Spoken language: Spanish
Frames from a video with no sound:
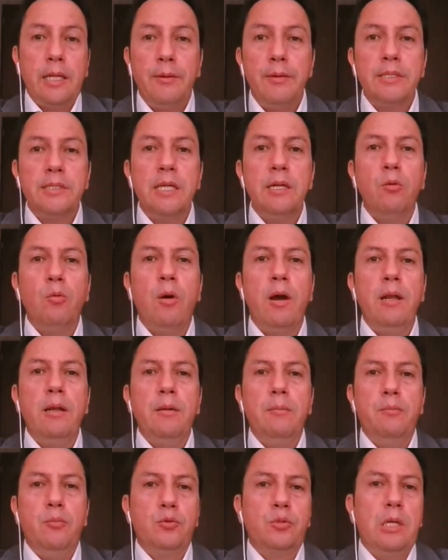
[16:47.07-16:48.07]
a través del
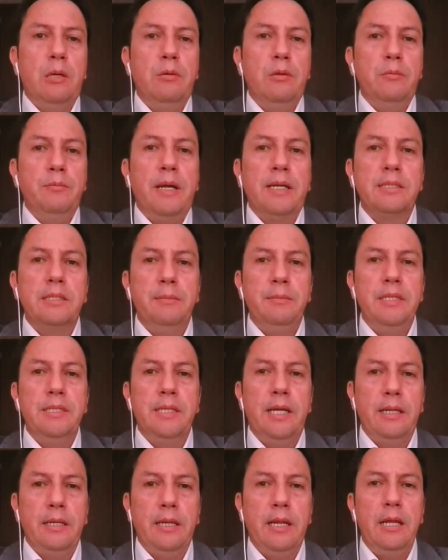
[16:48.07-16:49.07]
cual buscamos
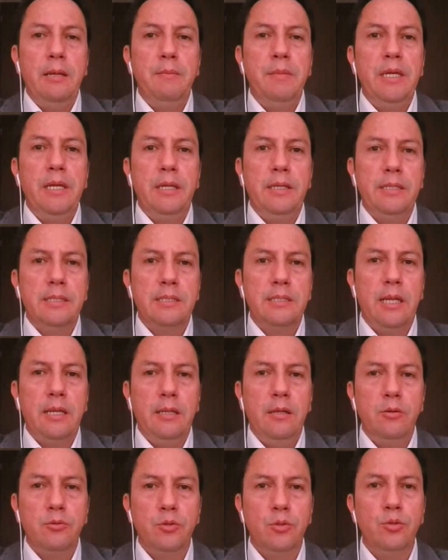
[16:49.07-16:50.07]
maximizar el
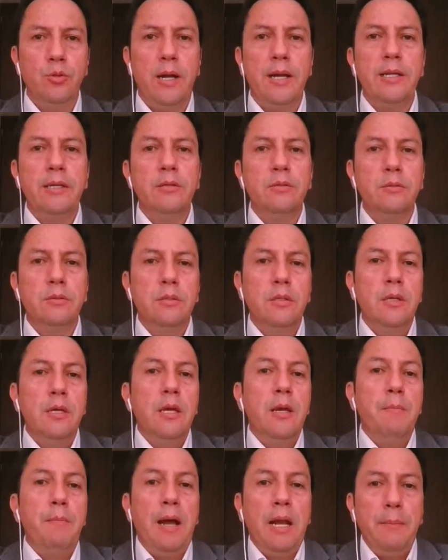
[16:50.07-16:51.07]
bienestar de los usuarios
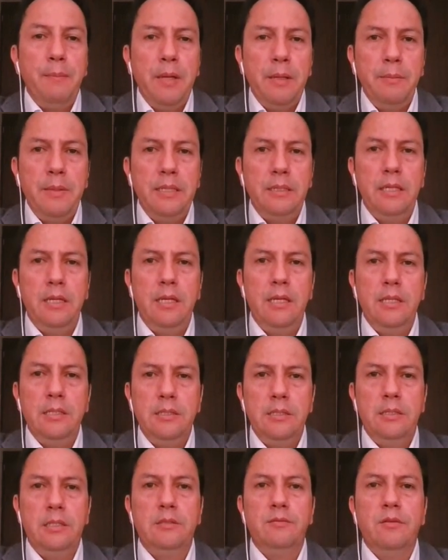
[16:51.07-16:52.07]
para
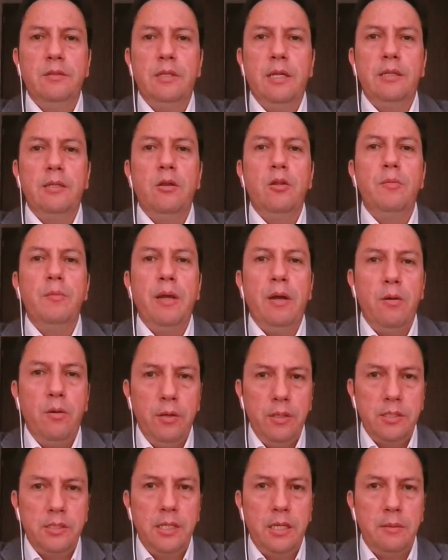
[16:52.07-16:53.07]
permitirles disfrutar de los
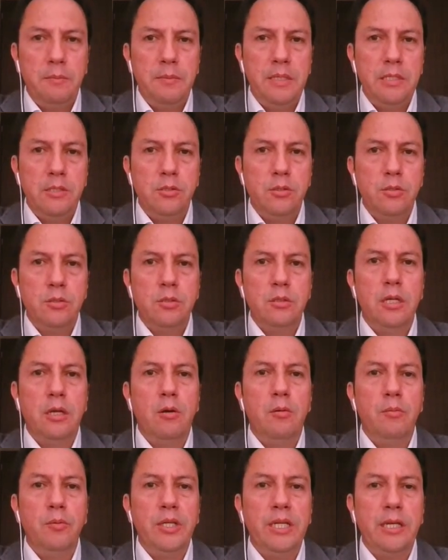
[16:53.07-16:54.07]
mejores servicios de
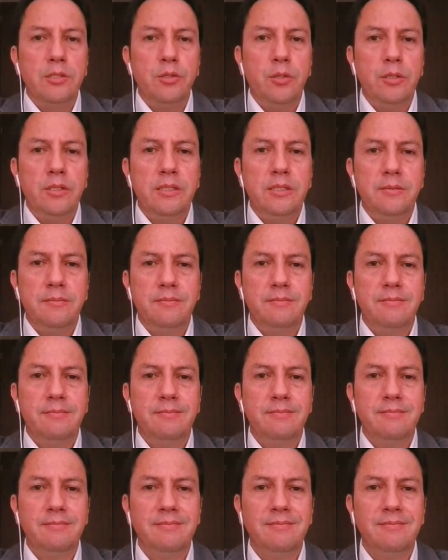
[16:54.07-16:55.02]
comunicaciones.